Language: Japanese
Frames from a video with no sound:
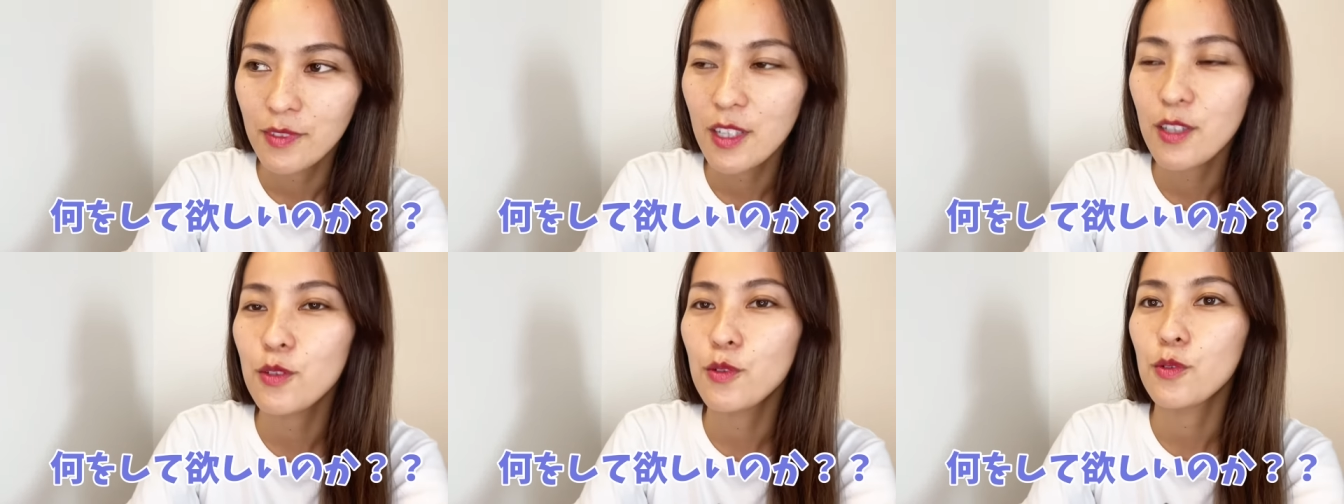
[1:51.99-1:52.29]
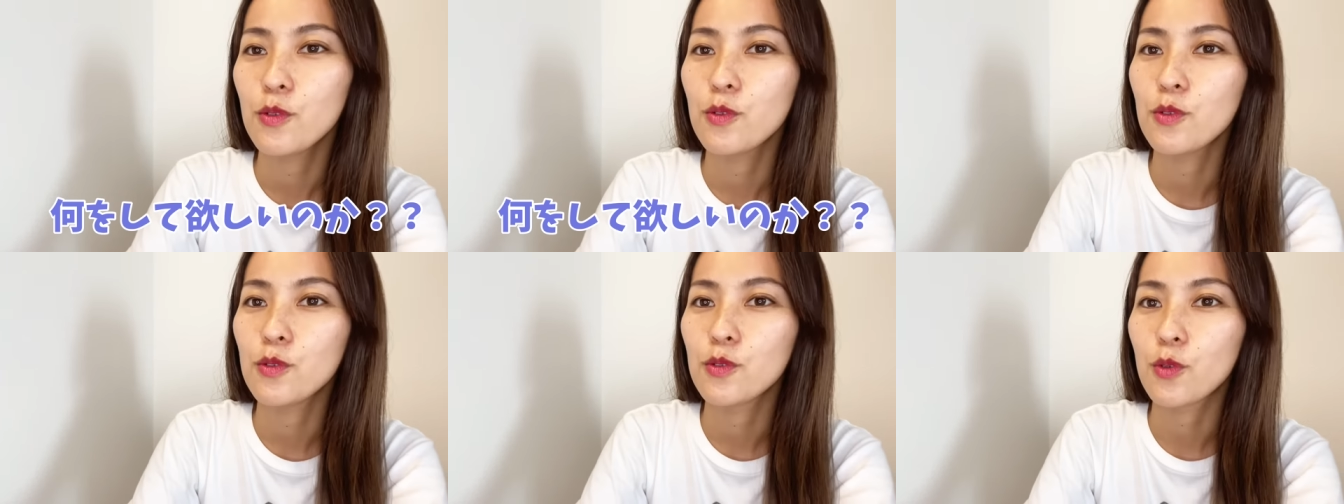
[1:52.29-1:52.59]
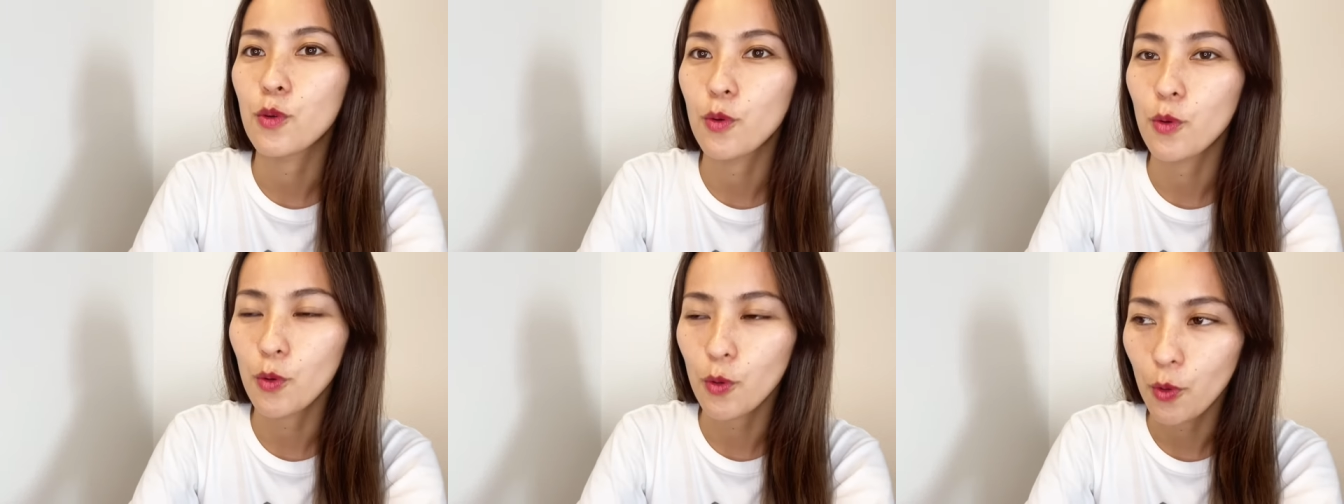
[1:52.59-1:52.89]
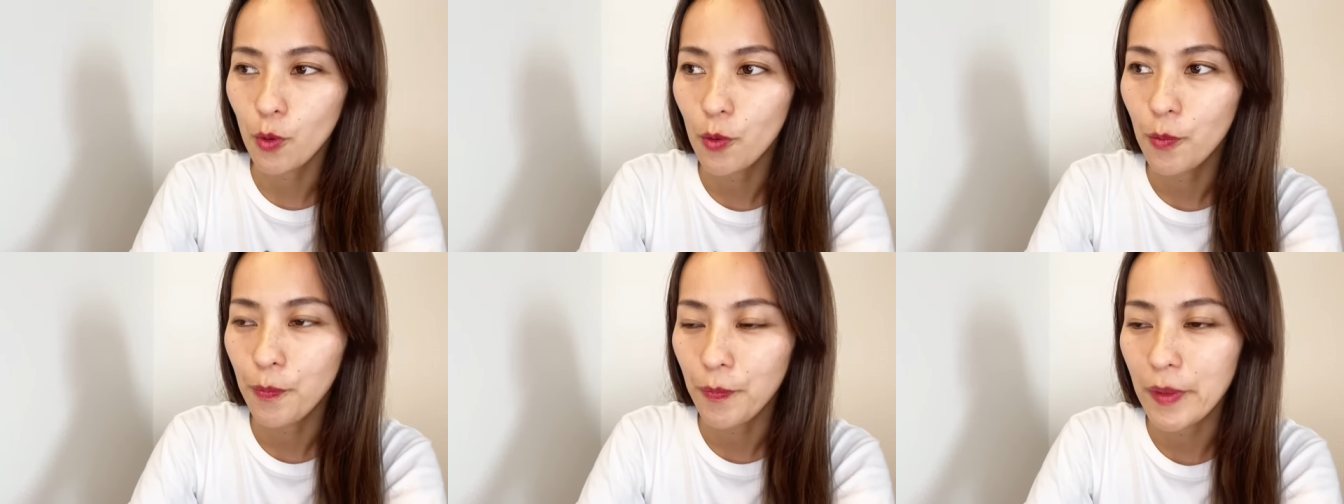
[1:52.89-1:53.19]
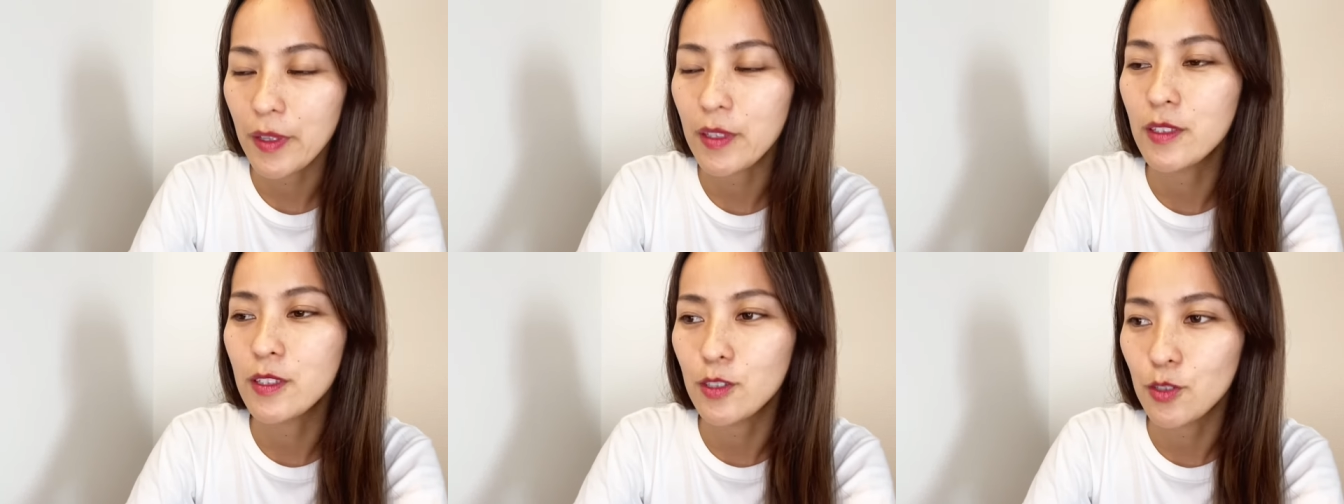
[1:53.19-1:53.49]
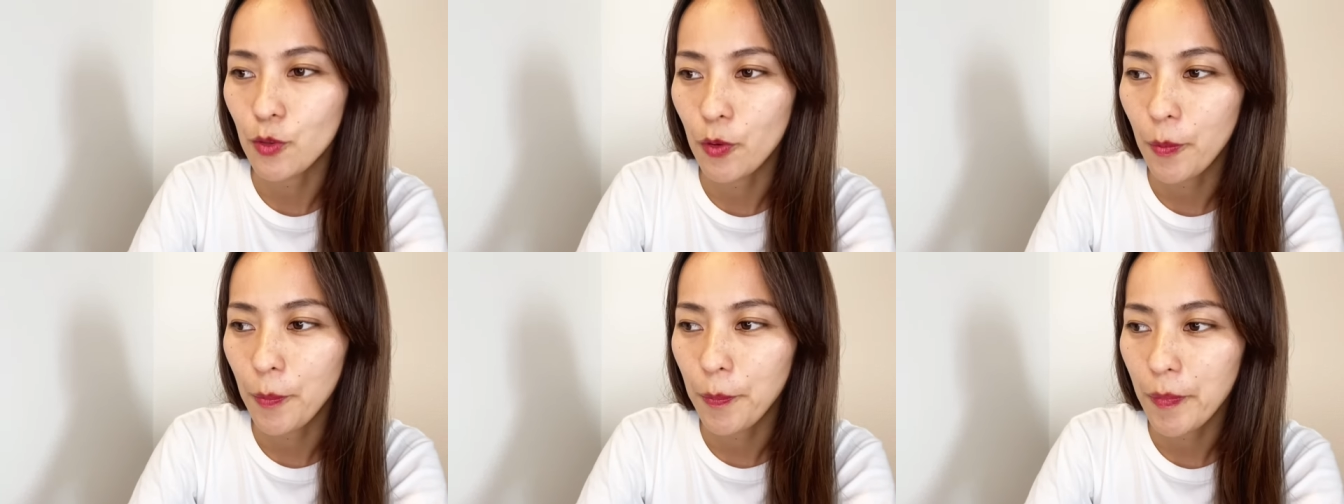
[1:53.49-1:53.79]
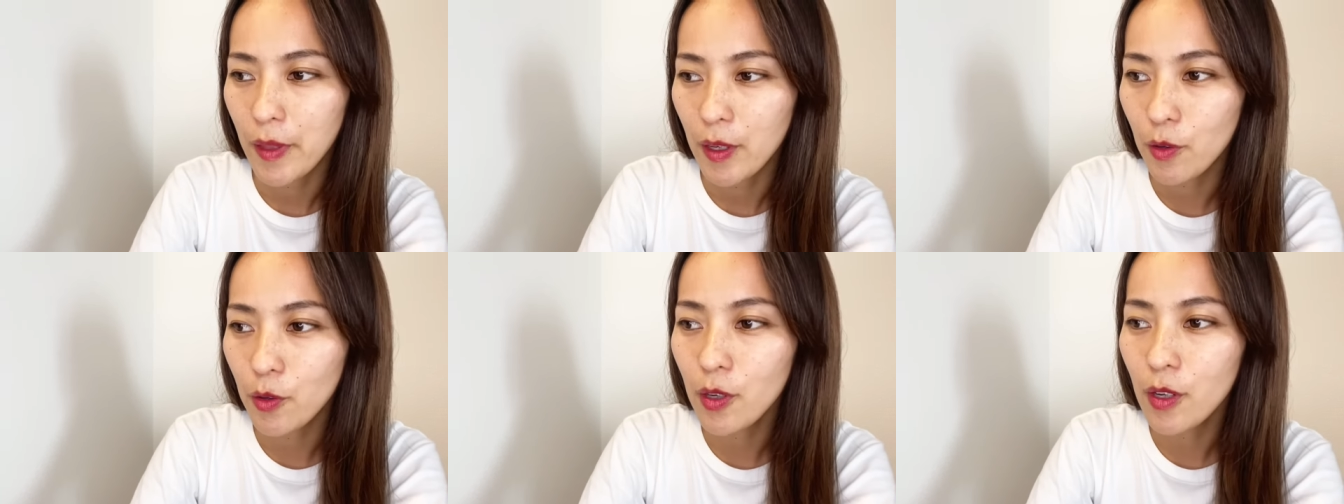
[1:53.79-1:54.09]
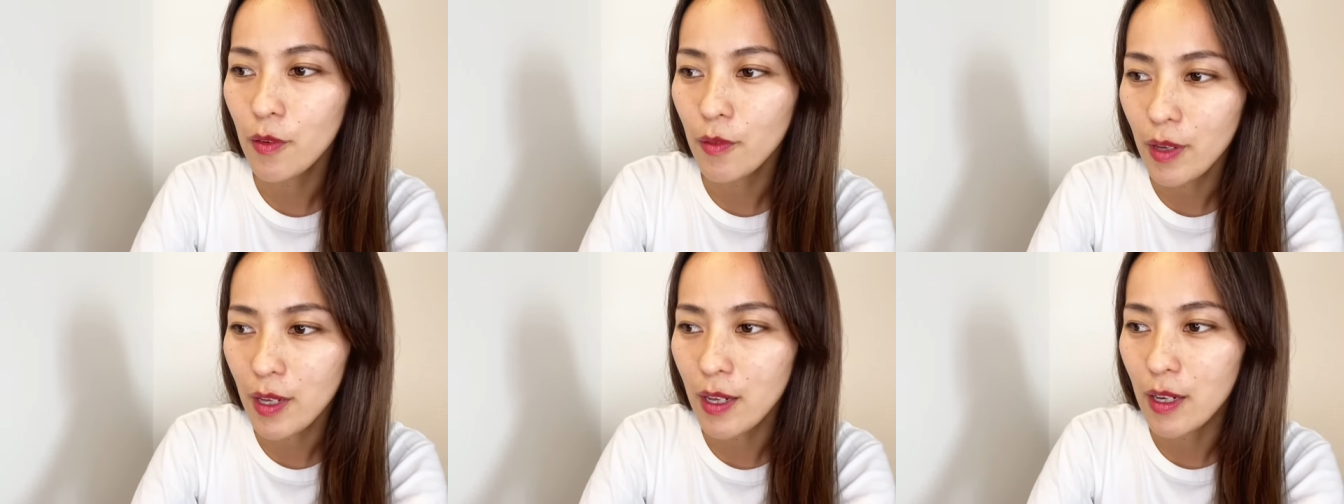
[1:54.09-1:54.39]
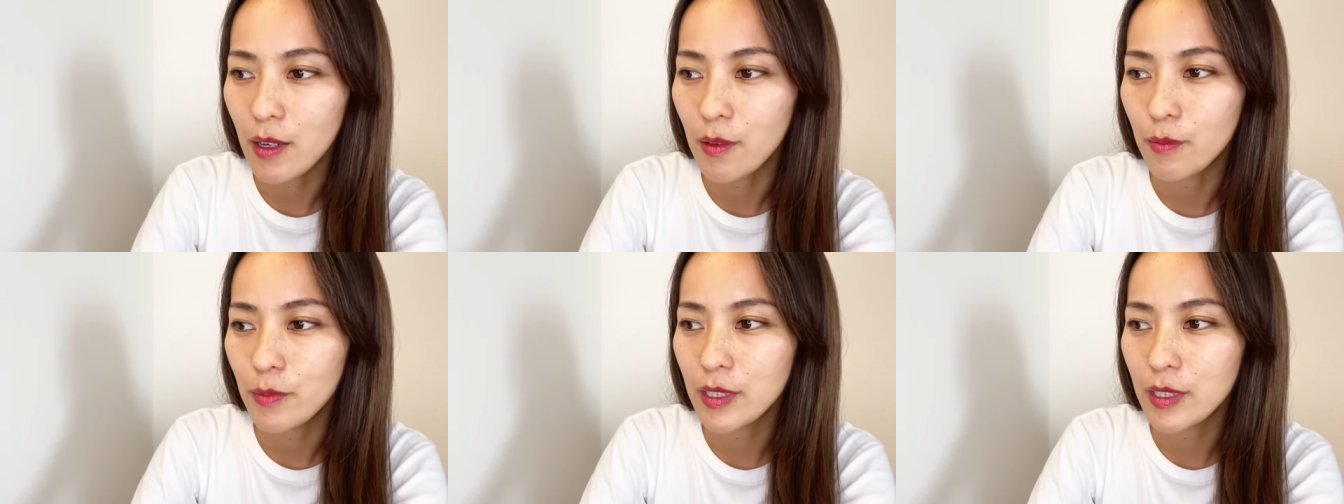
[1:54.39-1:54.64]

ていうところなんですよでこれは、